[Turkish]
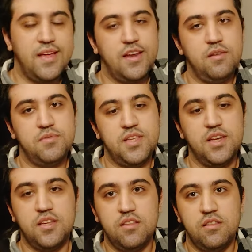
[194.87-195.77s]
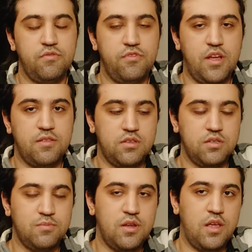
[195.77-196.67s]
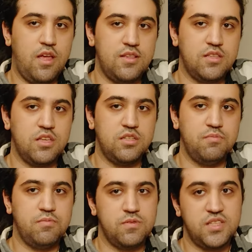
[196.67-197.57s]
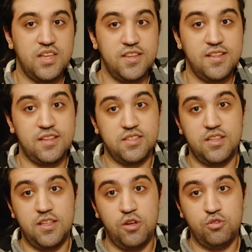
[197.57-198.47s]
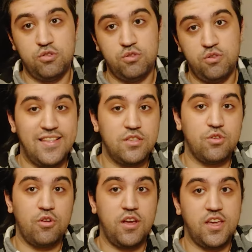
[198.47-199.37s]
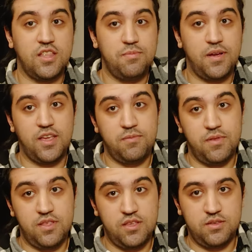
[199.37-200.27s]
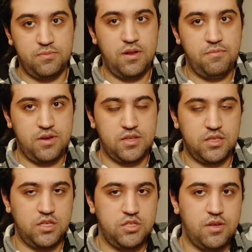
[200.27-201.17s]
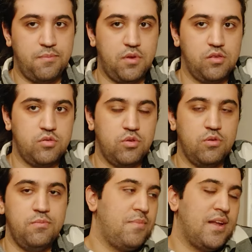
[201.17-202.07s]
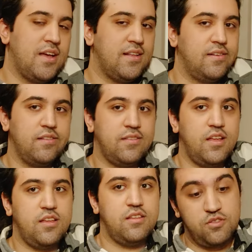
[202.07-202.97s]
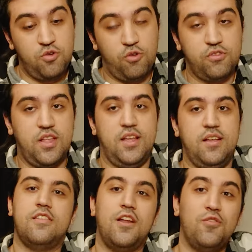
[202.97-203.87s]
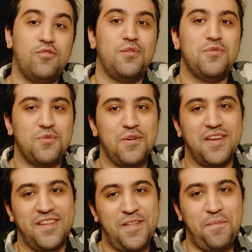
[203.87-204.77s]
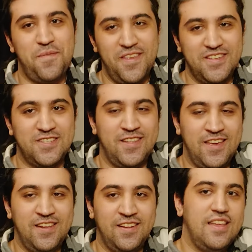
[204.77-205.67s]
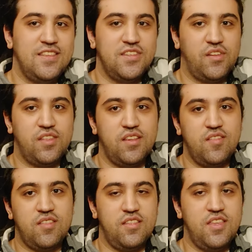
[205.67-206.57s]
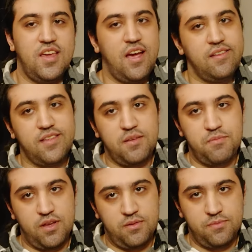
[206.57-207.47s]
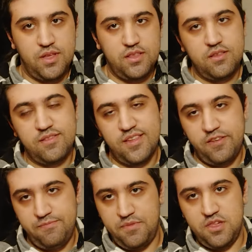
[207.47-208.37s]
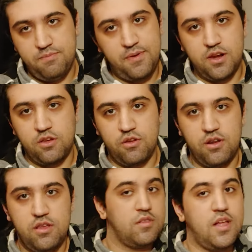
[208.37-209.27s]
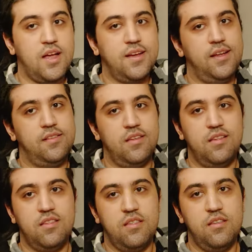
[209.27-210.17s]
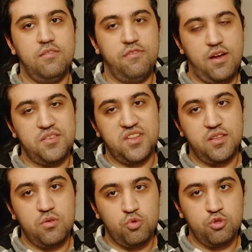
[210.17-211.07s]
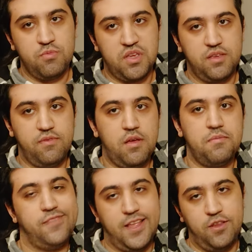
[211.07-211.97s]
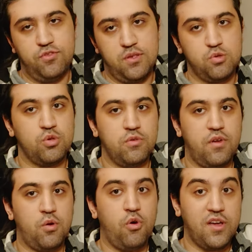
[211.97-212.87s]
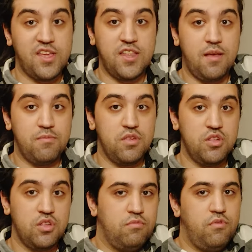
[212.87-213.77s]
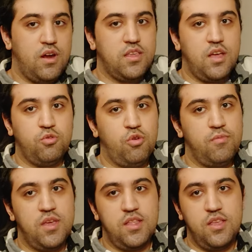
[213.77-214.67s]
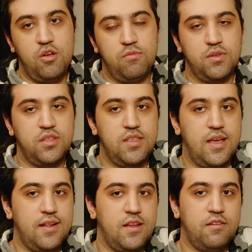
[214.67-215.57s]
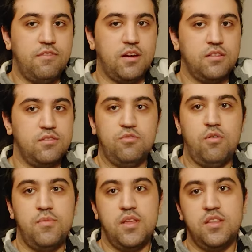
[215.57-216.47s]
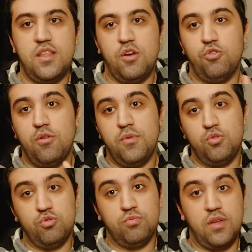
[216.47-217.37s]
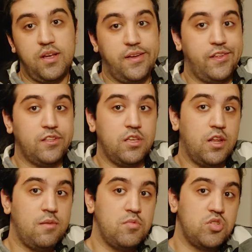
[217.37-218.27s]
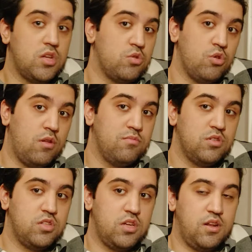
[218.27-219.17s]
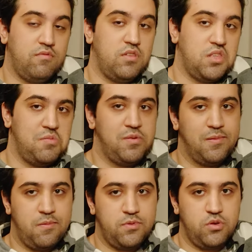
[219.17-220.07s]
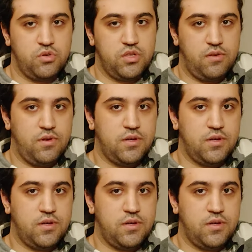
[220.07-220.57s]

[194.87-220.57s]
gelelim serinin fiyat kısmını es geçip serinin aslında deluxe edisyon hak edip hak etmediği kısmına biraz giriş yapmak istiyorum. Bana kalırsa çok da deluxe edisyon aksiyon hak eden bir iş değil. Niye diyecekseniz hikayesel bakımdan zayıf bir iş bana göre. Daha kalitesi var zaten. Uzumaki ve Felix edisyonu var. O hak eden bir iş. Bu varken Tomie niye olmadı diyenler vardı. Tomie'nin de ekonomik durumdan kaynaklı gelemeyeceğini söylemişti. Nevi gibi gibi birçok şey